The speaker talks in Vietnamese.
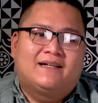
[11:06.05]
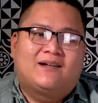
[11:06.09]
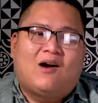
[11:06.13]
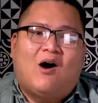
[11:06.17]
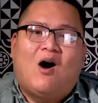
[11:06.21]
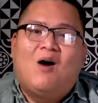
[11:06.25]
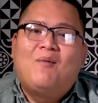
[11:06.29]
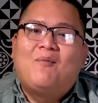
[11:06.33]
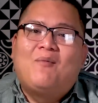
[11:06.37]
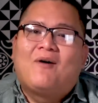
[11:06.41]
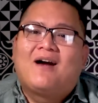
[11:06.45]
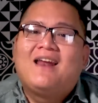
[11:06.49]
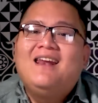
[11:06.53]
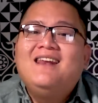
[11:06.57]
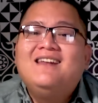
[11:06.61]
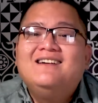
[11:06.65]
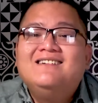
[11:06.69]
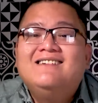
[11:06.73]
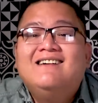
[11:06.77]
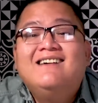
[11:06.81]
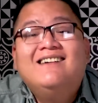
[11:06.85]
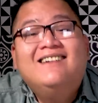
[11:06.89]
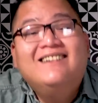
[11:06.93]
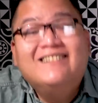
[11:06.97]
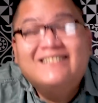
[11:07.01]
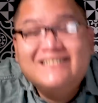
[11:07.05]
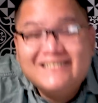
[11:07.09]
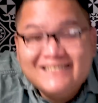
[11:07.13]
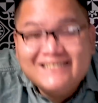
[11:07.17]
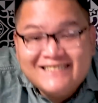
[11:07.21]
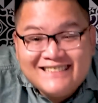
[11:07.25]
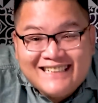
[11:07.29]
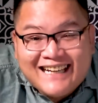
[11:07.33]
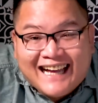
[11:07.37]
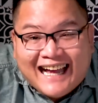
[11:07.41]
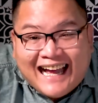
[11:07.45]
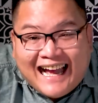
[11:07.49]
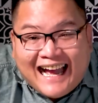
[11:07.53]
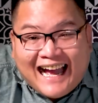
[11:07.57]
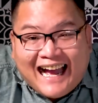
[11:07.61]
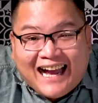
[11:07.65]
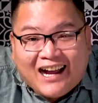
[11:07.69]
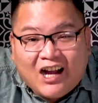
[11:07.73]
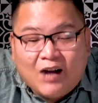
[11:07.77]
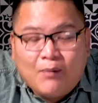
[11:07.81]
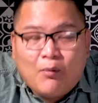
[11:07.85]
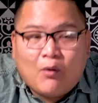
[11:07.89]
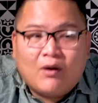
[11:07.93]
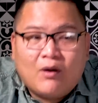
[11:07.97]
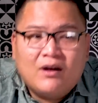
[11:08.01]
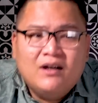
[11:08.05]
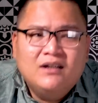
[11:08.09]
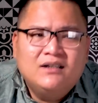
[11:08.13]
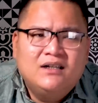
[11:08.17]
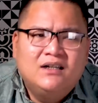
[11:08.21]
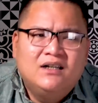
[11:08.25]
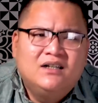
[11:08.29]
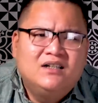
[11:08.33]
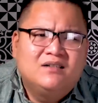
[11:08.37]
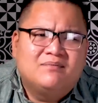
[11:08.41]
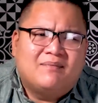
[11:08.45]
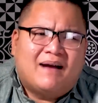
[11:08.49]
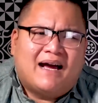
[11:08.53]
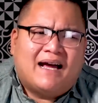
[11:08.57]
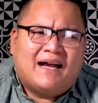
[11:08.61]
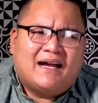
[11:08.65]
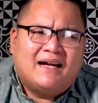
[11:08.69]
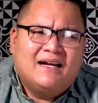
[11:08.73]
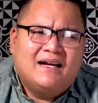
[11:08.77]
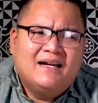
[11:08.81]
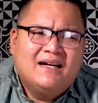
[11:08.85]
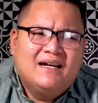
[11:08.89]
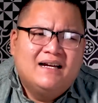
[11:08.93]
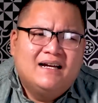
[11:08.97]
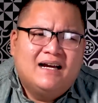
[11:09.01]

có một cái lư hương à có một cái lư hương mà